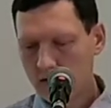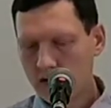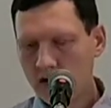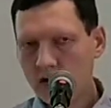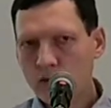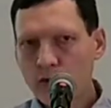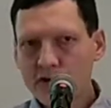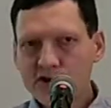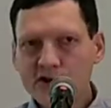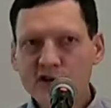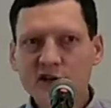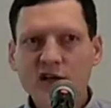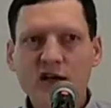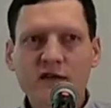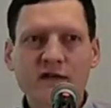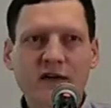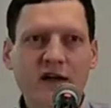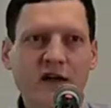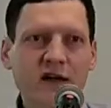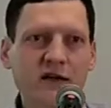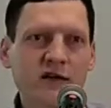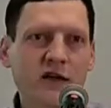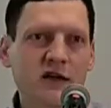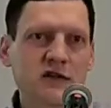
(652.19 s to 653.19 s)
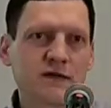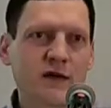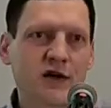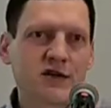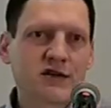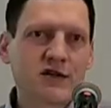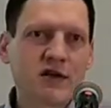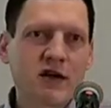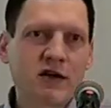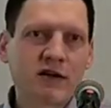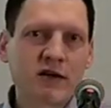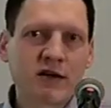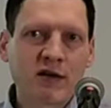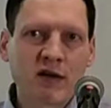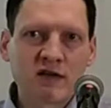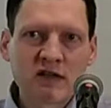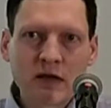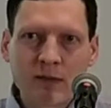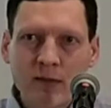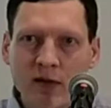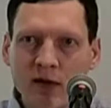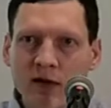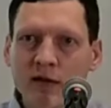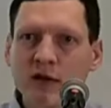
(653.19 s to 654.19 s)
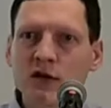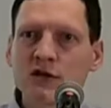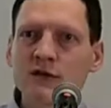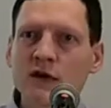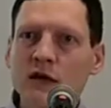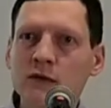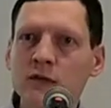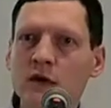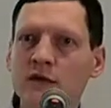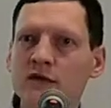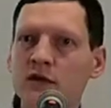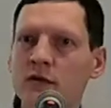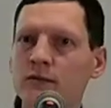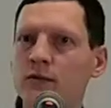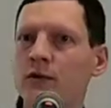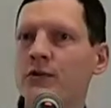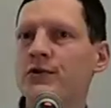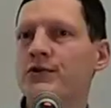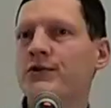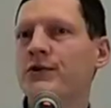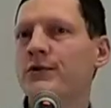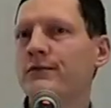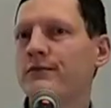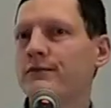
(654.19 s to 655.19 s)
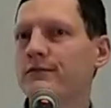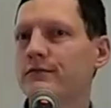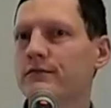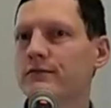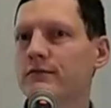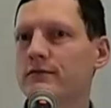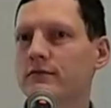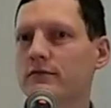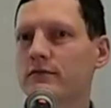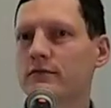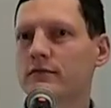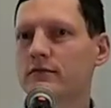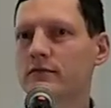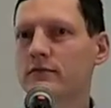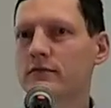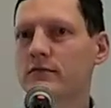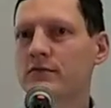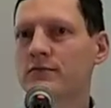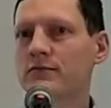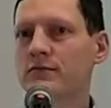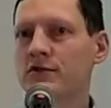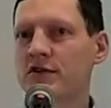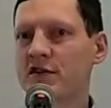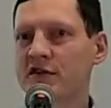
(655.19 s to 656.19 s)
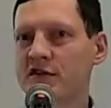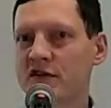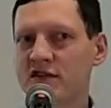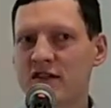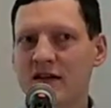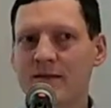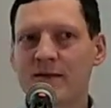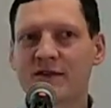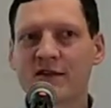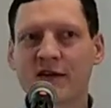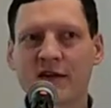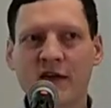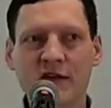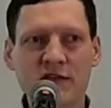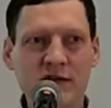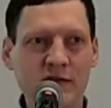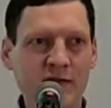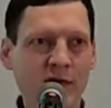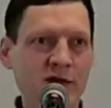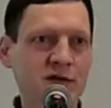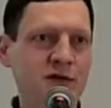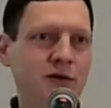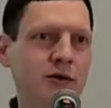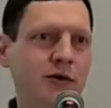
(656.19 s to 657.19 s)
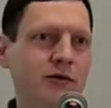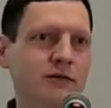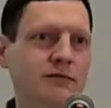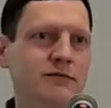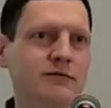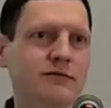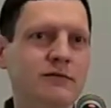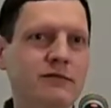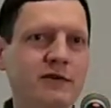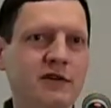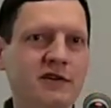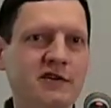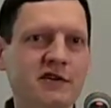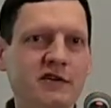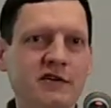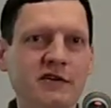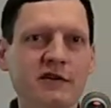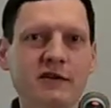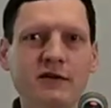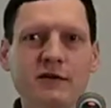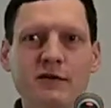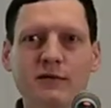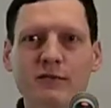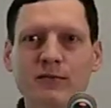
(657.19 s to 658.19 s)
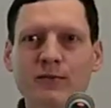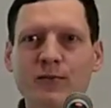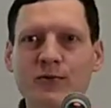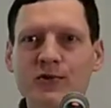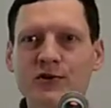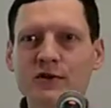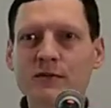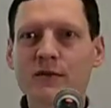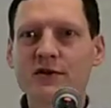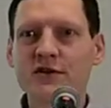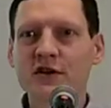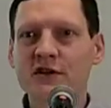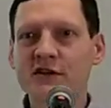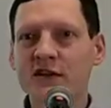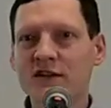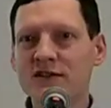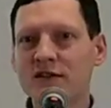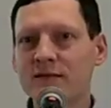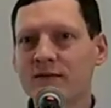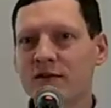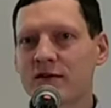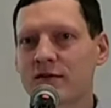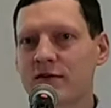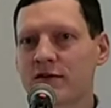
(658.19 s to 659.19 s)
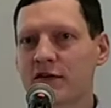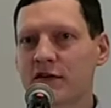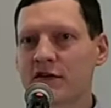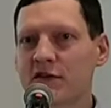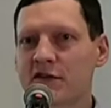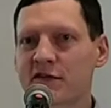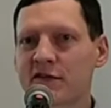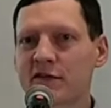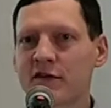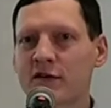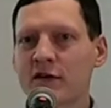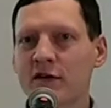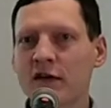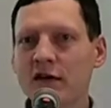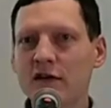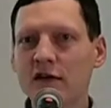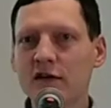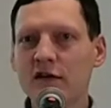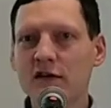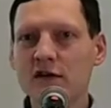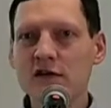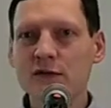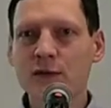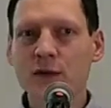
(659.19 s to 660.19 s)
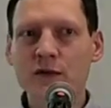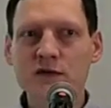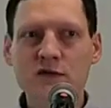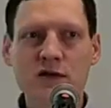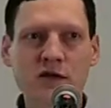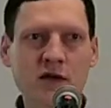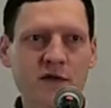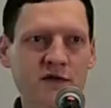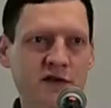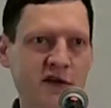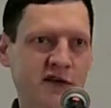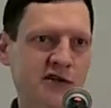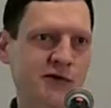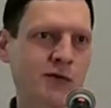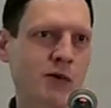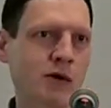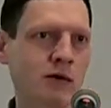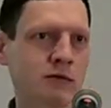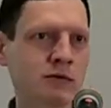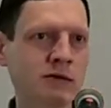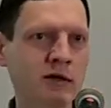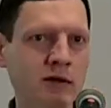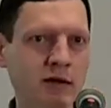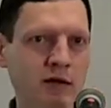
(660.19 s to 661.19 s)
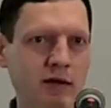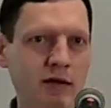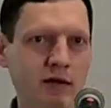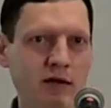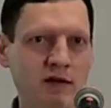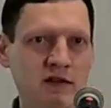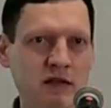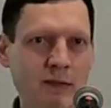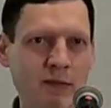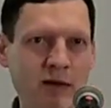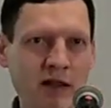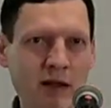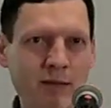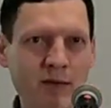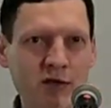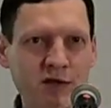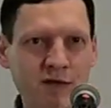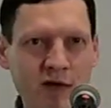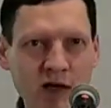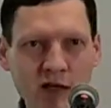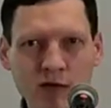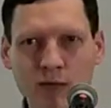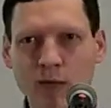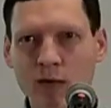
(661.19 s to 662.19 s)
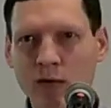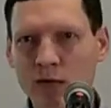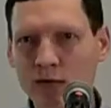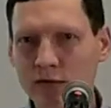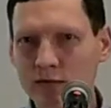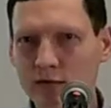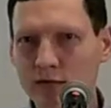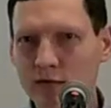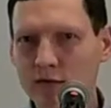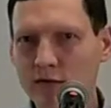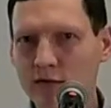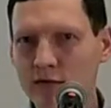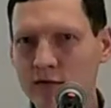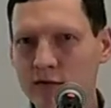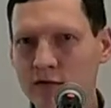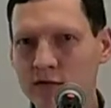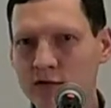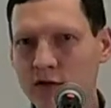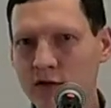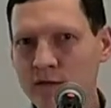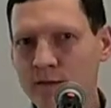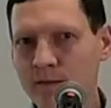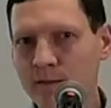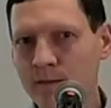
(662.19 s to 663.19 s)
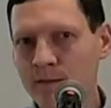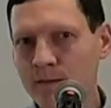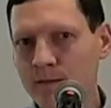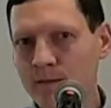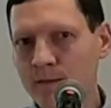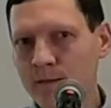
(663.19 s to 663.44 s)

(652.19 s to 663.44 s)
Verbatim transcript: I głoszenie Ewangelii jest właśnie jak takie zapalanie światła w ciemności. Myślę, że znamy takie zjawisko, jeżeli budzimy się czasem, kiedy jeszcze słońce nie wzeszło, zapalamy światło, no to